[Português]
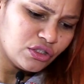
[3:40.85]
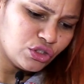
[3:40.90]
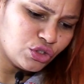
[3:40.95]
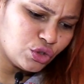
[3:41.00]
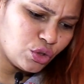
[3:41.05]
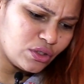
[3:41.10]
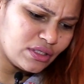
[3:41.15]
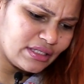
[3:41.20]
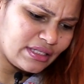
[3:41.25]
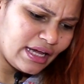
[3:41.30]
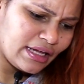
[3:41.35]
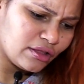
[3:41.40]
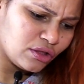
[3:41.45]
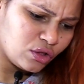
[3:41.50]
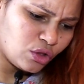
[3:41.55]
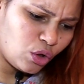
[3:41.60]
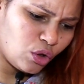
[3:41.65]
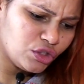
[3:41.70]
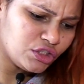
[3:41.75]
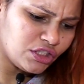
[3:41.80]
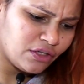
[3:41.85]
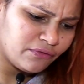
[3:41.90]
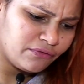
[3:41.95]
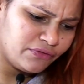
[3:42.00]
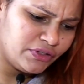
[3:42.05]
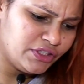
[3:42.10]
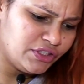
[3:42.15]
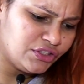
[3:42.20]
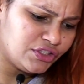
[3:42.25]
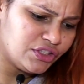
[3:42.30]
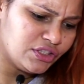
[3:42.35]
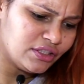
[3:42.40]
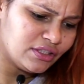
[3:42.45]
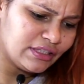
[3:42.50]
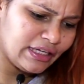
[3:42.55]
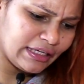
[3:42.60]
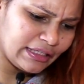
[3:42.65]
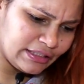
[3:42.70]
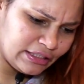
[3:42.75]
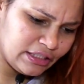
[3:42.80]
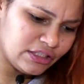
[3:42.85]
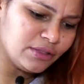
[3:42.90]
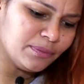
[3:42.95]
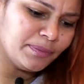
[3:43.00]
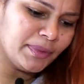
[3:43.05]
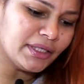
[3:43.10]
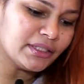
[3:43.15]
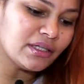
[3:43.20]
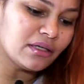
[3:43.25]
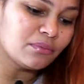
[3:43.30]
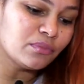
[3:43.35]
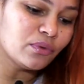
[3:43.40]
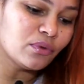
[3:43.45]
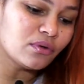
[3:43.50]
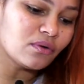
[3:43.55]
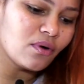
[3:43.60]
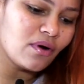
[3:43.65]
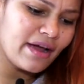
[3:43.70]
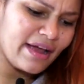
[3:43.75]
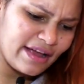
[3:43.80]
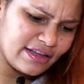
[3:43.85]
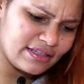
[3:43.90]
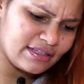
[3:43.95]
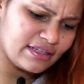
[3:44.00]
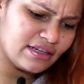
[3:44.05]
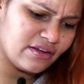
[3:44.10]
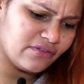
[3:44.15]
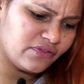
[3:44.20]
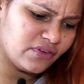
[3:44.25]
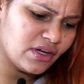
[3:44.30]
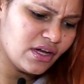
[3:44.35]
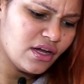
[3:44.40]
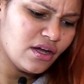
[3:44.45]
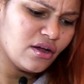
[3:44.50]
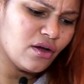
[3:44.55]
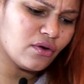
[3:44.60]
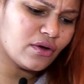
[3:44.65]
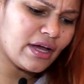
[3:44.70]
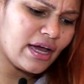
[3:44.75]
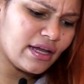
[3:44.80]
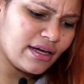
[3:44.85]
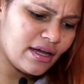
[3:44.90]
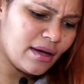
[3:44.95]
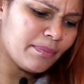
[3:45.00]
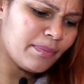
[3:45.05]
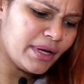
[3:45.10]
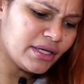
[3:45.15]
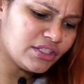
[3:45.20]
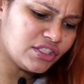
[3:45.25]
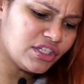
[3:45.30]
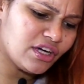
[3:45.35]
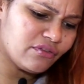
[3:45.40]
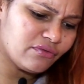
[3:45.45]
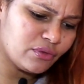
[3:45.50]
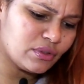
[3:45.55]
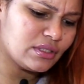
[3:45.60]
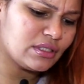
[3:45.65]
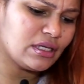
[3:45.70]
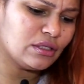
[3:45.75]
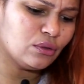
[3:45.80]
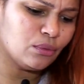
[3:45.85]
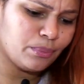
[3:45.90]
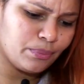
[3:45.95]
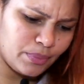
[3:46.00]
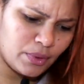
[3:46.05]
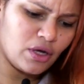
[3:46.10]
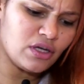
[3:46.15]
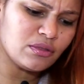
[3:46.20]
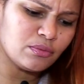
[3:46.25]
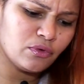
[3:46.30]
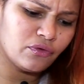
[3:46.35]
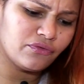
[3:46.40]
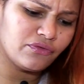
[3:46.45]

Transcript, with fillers: José Tocha 20, daqui de Pernambuco, Recife. Eu queria pedir a você no próximo